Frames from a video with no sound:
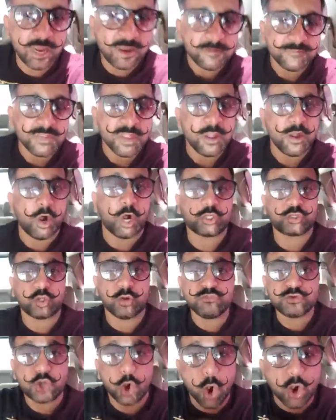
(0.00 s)
की और
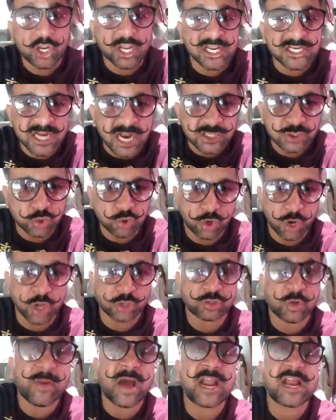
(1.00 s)
तुम ठोके जा चुके
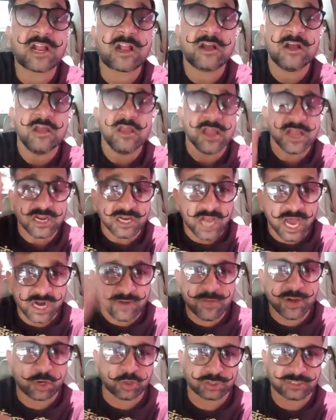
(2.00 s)
हो तुम्हारे
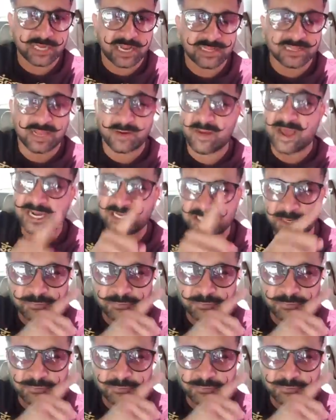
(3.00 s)
घर में घुस के अंदर मारा